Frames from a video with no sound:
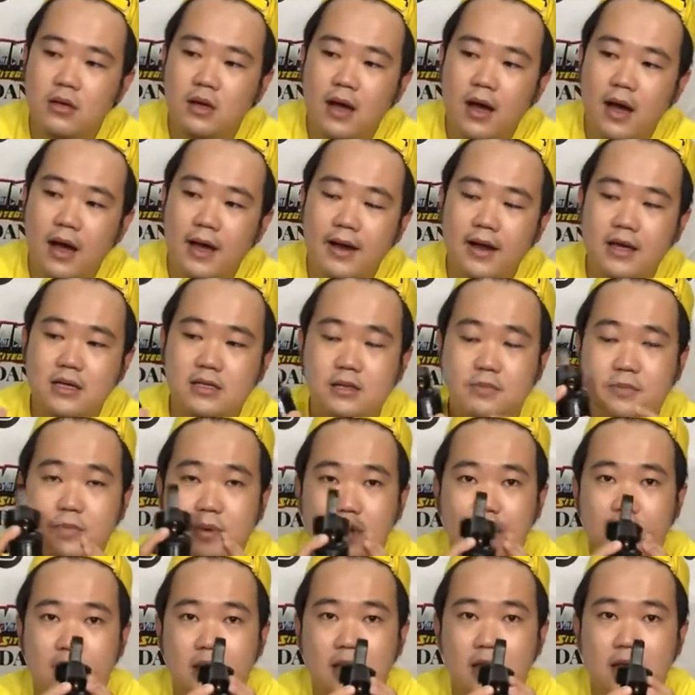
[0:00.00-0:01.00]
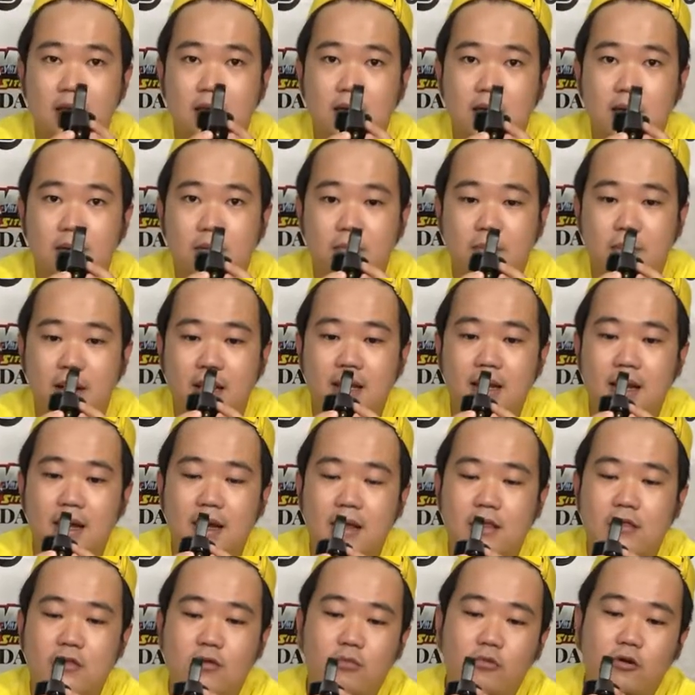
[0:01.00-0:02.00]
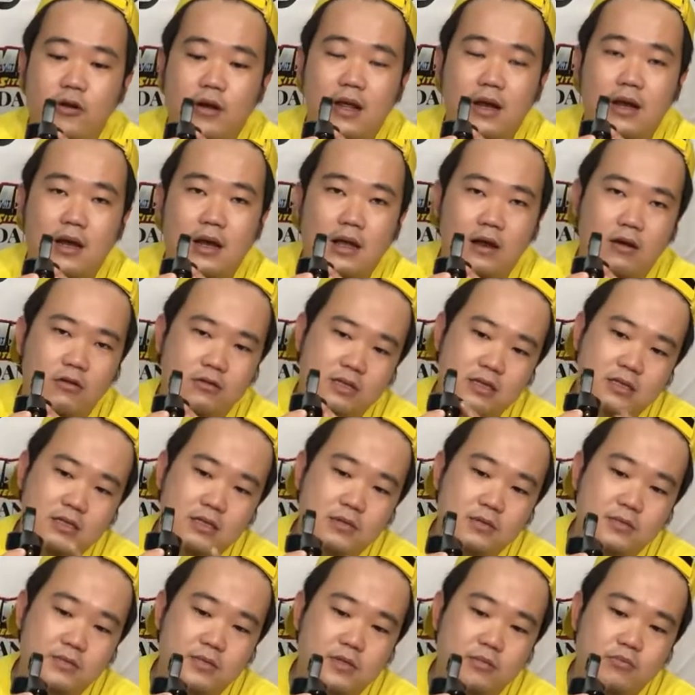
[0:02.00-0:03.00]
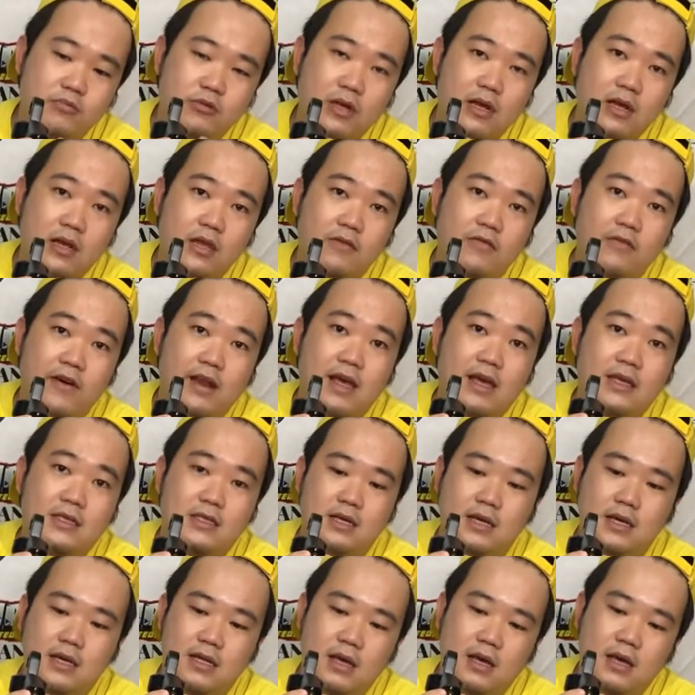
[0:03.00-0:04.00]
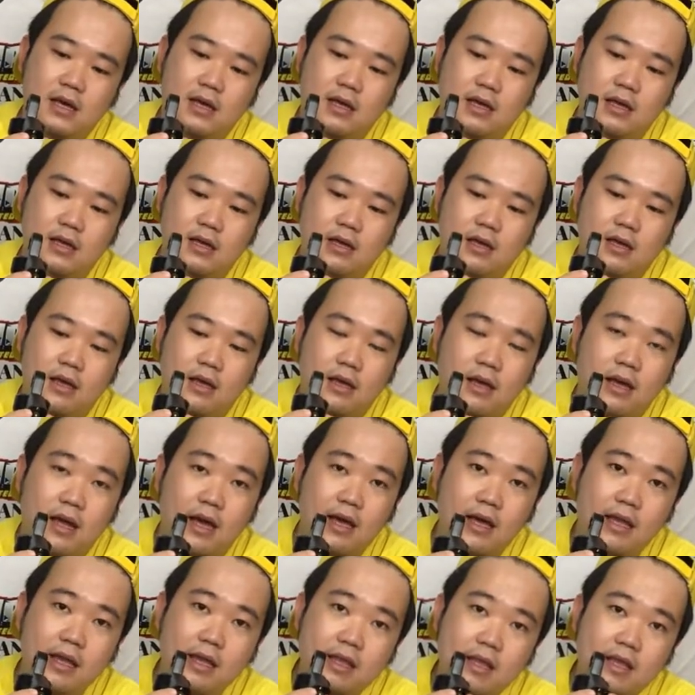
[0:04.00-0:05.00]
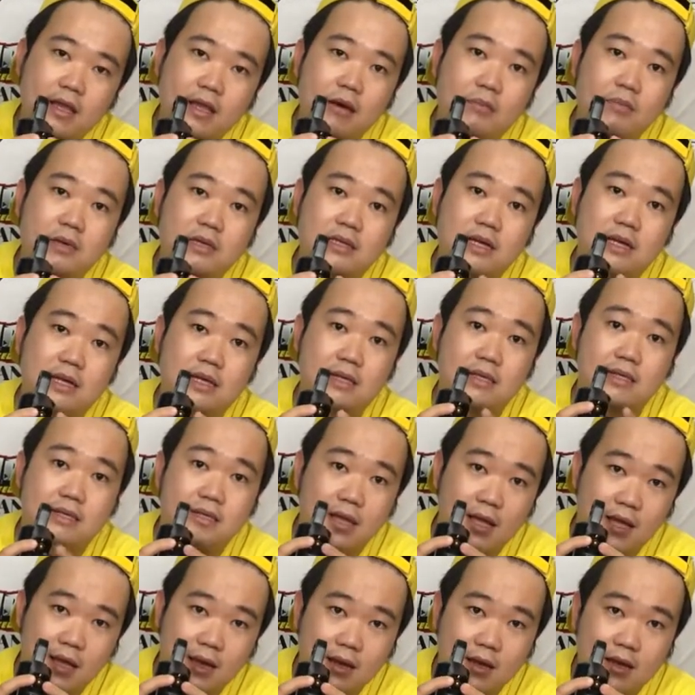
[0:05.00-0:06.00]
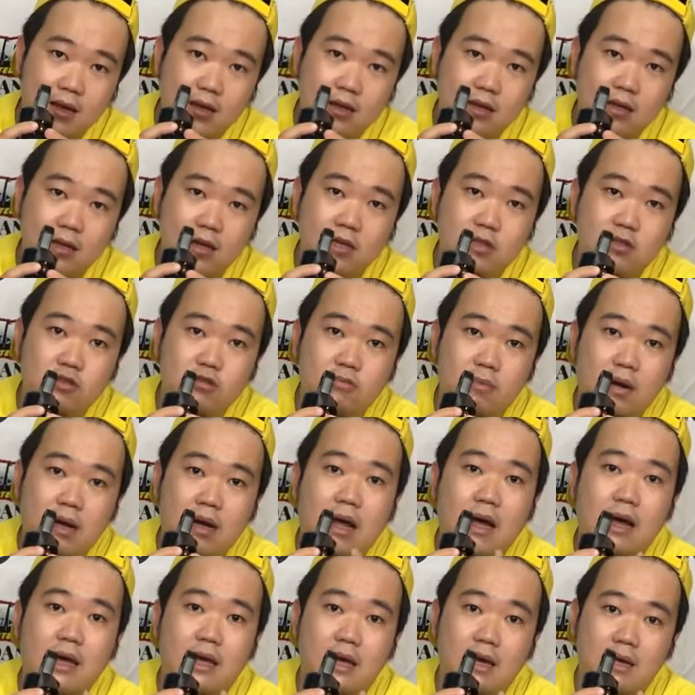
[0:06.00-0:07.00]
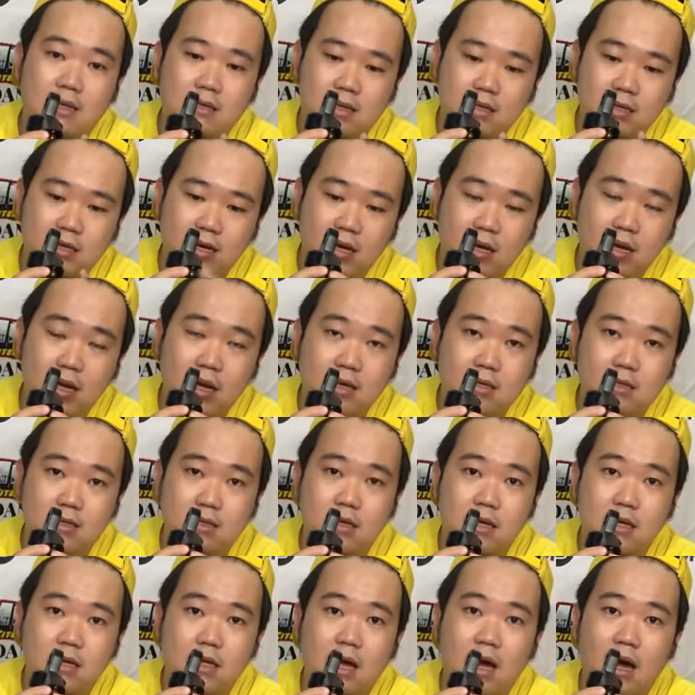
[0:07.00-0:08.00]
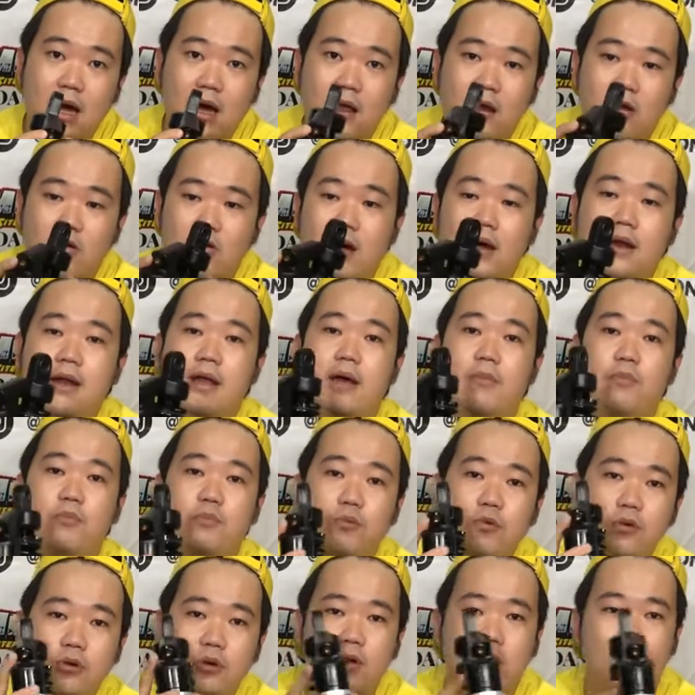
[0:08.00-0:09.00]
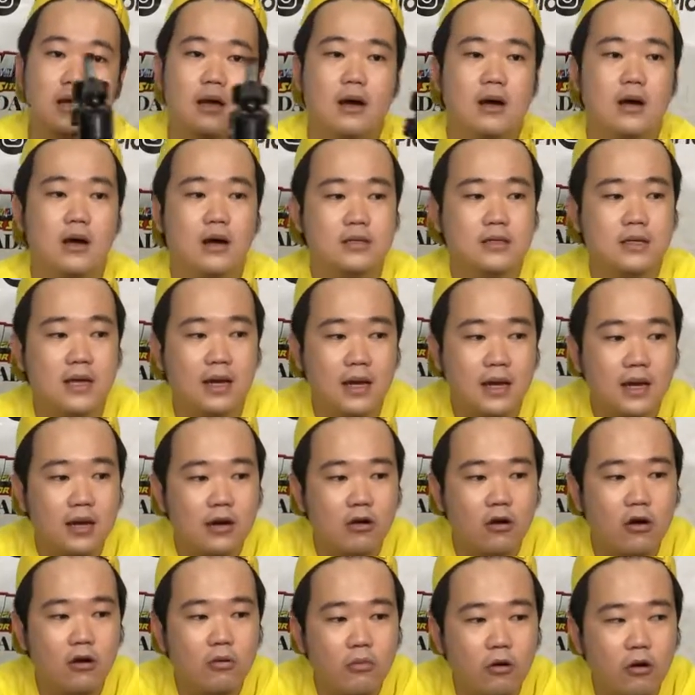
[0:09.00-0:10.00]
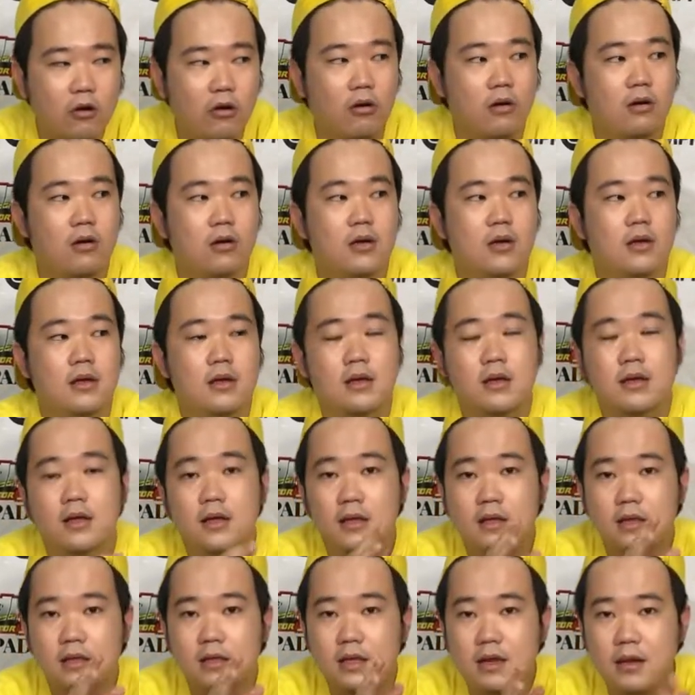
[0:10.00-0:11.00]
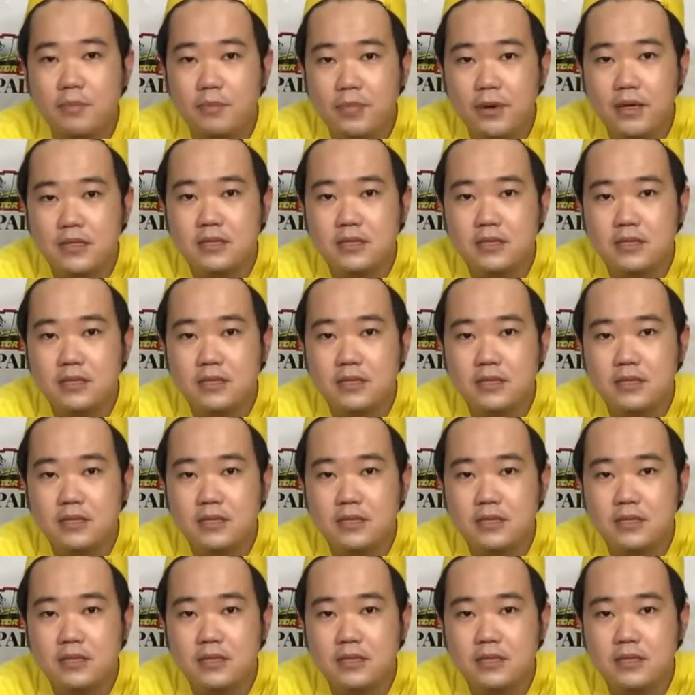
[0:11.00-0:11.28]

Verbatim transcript: ada seperti mainan atau monel kalau saya sih sebut ini variasi aja Nah ini tidak bisa di setel, ini cuma gaya saja ya guys. Jadi kalau ada pun yang seller ngomong triple